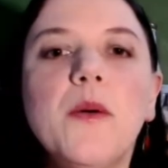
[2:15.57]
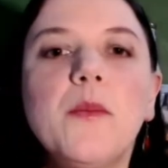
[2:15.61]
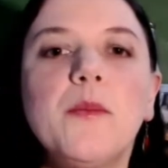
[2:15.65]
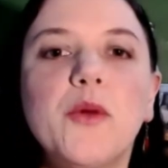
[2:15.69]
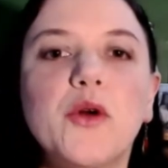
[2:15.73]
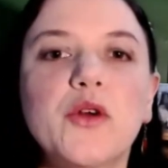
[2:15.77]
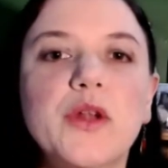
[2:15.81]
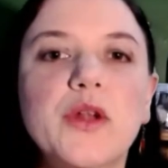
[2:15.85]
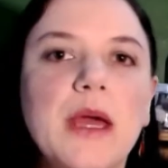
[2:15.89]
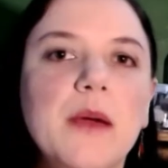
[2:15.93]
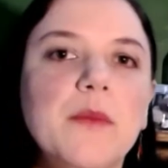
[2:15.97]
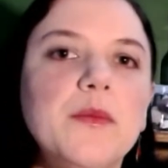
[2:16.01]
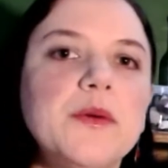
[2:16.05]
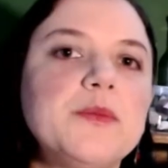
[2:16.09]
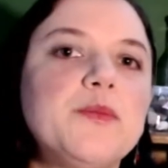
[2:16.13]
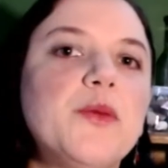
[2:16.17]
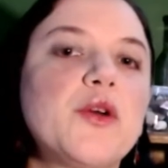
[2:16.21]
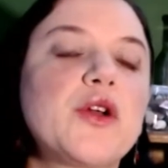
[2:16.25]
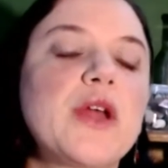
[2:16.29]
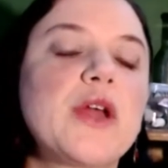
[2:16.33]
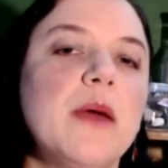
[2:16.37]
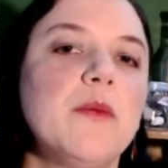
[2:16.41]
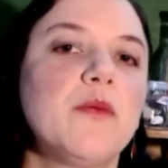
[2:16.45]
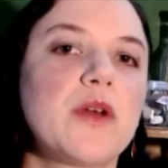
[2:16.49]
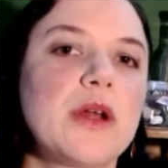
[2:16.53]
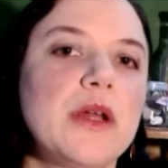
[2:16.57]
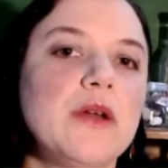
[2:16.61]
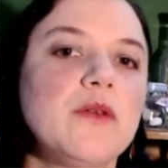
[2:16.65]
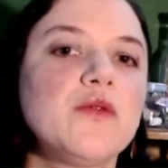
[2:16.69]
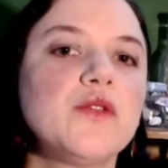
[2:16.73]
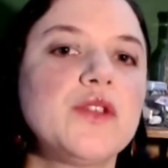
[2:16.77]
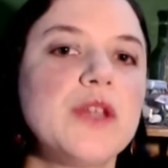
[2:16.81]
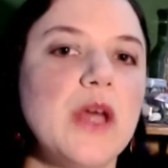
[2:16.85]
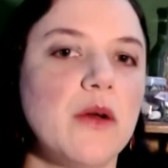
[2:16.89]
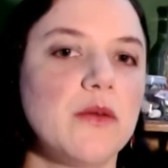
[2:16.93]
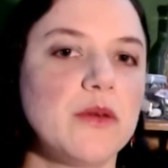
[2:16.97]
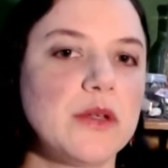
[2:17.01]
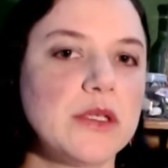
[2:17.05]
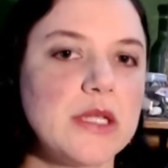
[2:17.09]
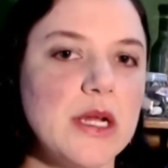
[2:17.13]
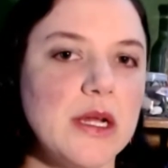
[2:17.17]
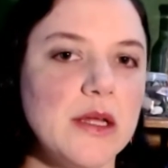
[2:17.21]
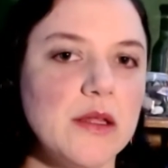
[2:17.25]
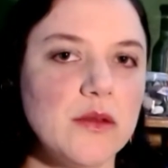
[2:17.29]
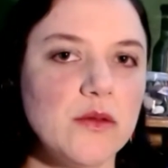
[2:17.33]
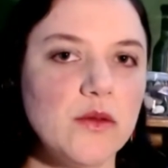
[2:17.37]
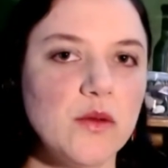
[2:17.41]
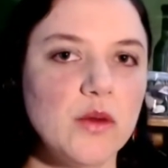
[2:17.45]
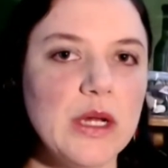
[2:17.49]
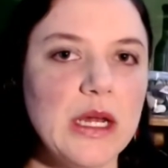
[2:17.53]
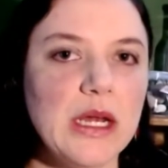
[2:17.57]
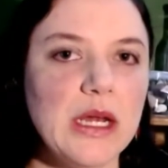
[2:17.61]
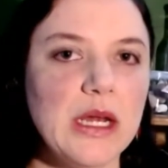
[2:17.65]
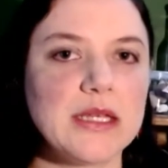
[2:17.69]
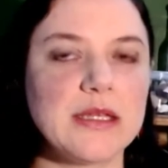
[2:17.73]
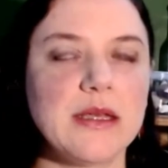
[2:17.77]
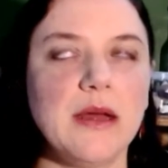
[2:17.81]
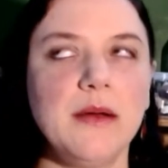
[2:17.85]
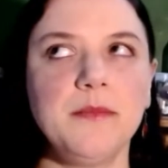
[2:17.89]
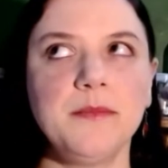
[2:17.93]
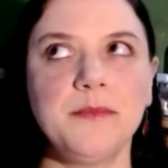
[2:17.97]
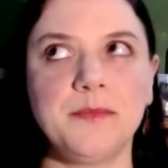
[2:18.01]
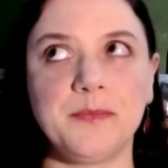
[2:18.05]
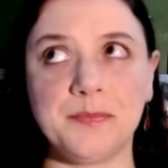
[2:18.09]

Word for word: ¿Por qué? Pues porque hemos renunciado a nuestra naturaleza